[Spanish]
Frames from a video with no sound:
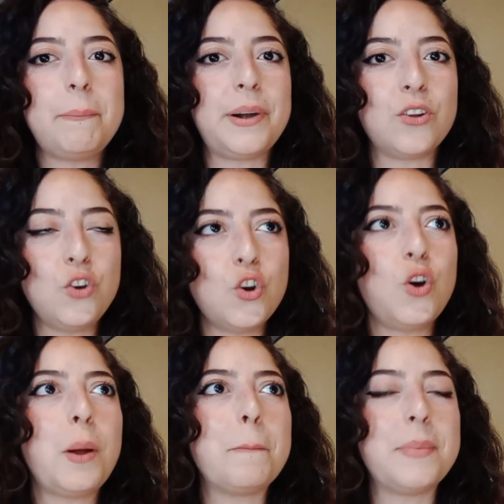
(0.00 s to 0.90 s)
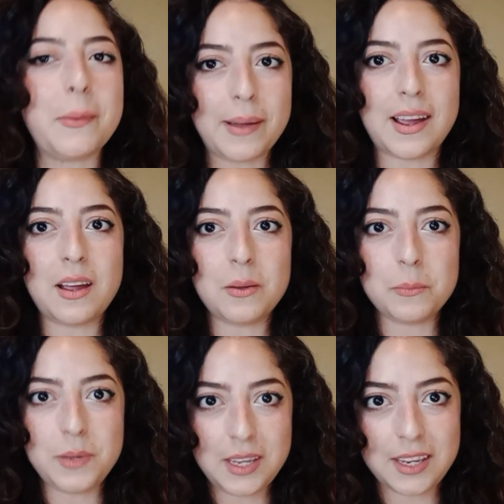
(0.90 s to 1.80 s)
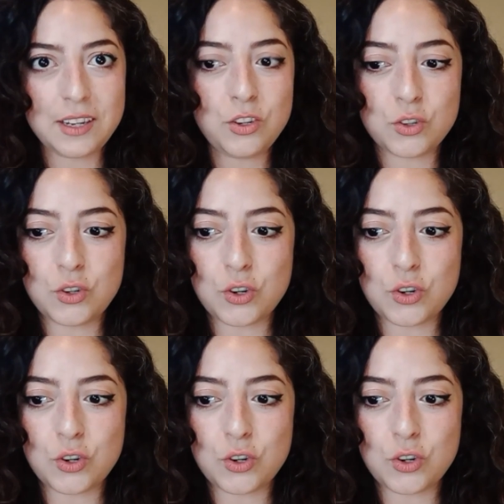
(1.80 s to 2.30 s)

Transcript: pero no me va bien